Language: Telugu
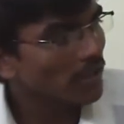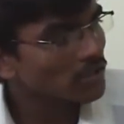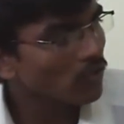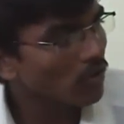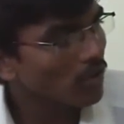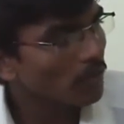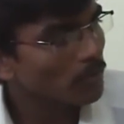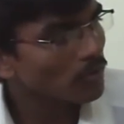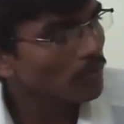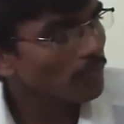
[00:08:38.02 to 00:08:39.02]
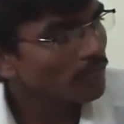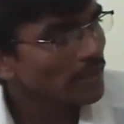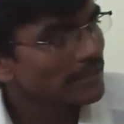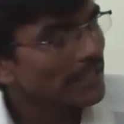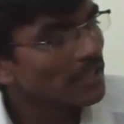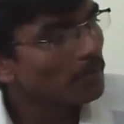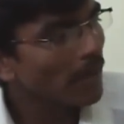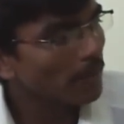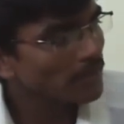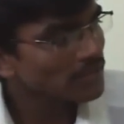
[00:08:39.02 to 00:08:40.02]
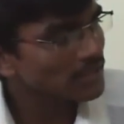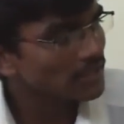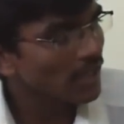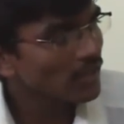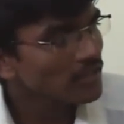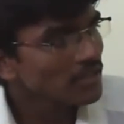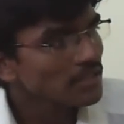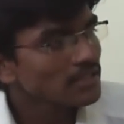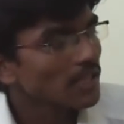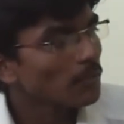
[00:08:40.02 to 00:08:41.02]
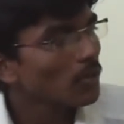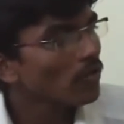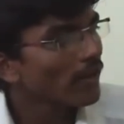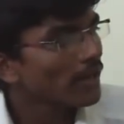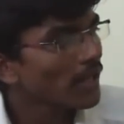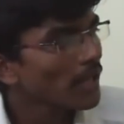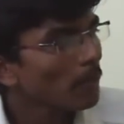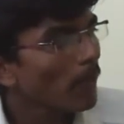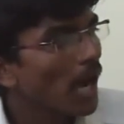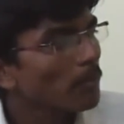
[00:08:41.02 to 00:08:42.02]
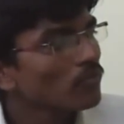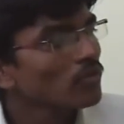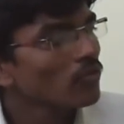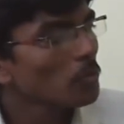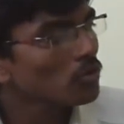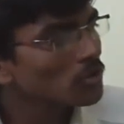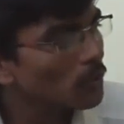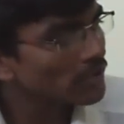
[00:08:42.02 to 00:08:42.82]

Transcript: బ్రతికి ఉన్నప్పుడు ఎన్ని పాపాలు చేసినా చనిపోయిన వెంటనే పాపం నుండి విముక్తి